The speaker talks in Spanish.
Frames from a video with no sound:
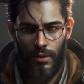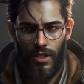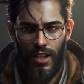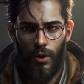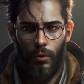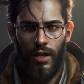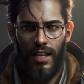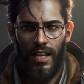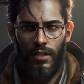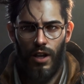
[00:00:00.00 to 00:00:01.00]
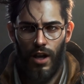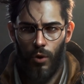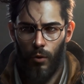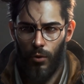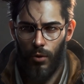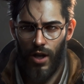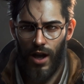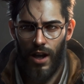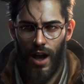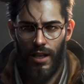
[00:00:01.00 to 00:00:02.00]
Según la leyenda, un
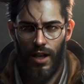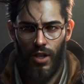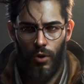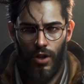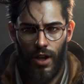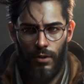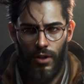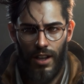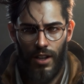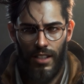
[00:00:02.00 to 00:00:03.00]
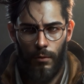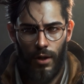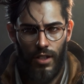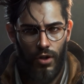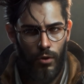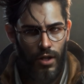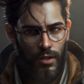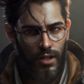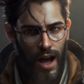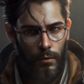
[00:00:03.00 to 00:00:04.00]
día, la ciudad entera desapareció
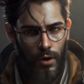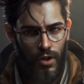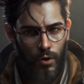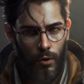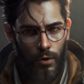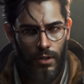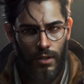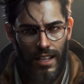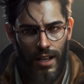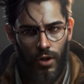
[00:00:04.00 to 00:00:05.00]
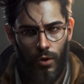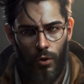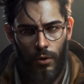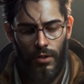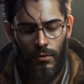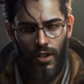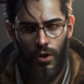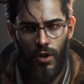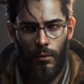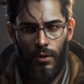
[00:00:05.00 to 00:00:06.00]
sin dejar rastro, dejando solo
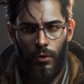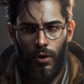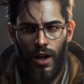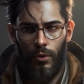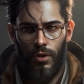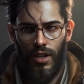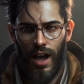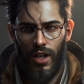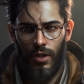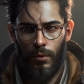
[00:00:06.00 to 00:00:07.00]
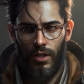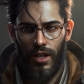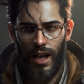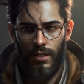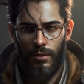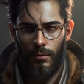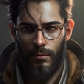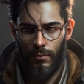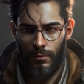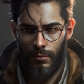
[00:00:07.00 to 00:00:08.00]
edificios abandonados y calles vacías.
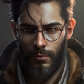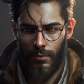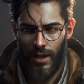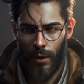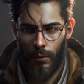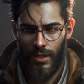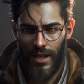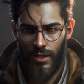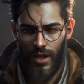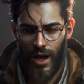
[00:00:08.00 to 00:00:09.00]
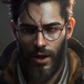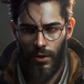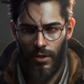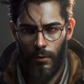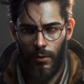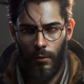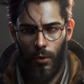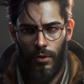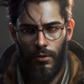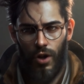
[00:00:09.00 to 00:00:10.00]
A pesar de que nadie había
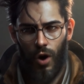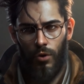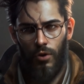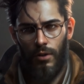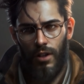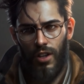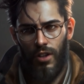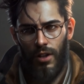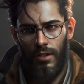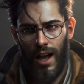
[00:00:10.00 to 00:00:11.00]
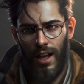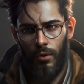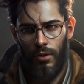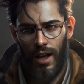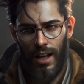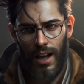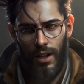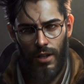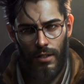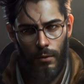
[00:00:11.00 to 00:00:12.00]
podido encontrar la ciudad en años,
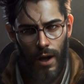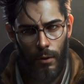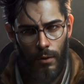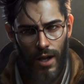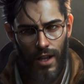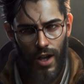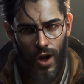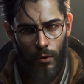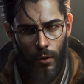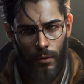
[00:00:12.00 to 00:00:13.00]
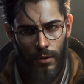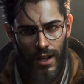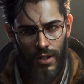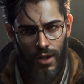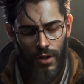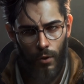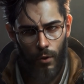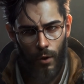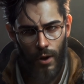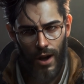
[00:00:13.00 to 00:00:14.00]
la gente hablaba de ella como una leyenda
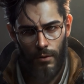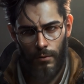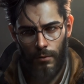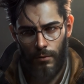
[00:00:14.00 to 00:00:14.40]
urbana.